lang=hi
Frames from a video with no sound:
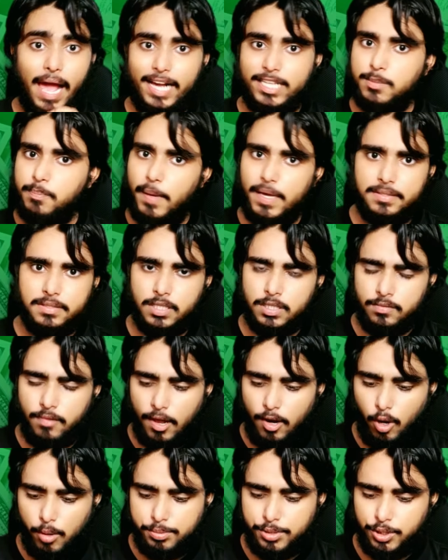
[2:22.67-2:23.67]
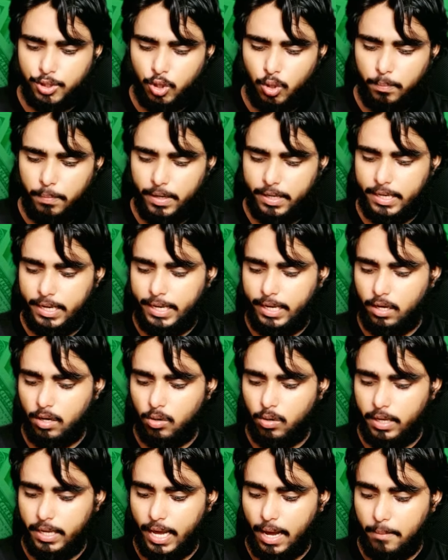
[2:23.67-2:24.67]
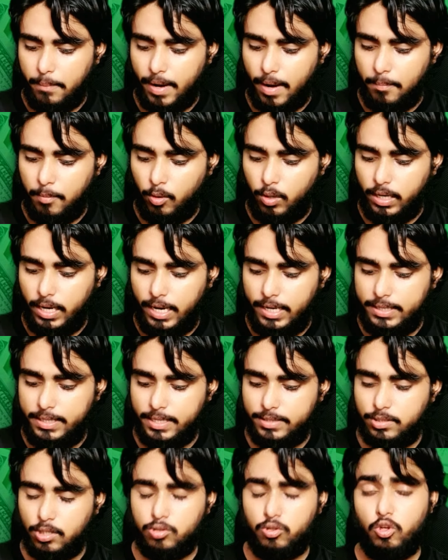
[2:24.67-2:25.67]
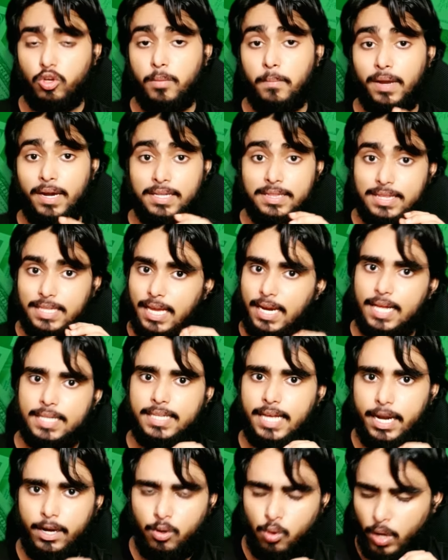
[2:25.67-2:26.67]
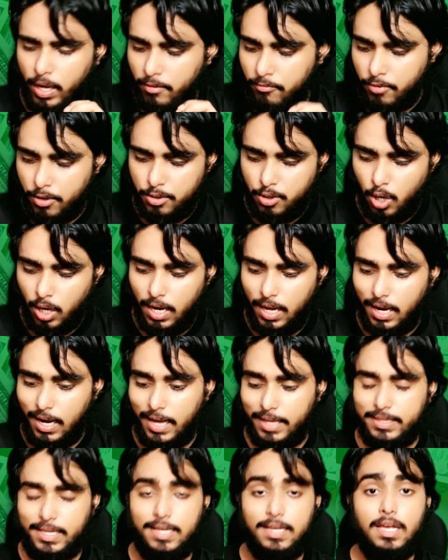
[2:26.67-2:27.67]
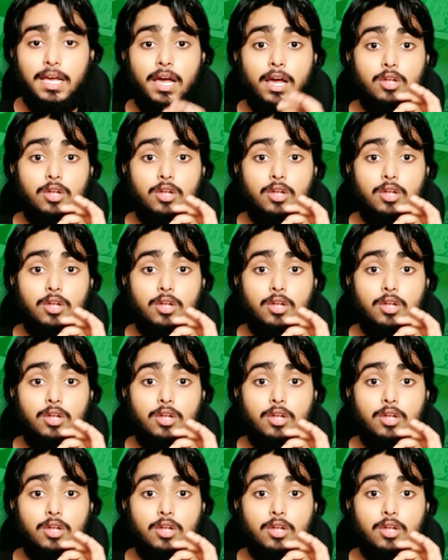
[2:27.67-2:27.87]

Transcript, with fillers: एक्सपेंसिस वाले ऑप्शन के ऊपर क्लिक करोगे यहाँ पर आप लोग क्लियरली देख सकते हो कि मैंने तेरह तारीख को एक विड्रॉल लगाया था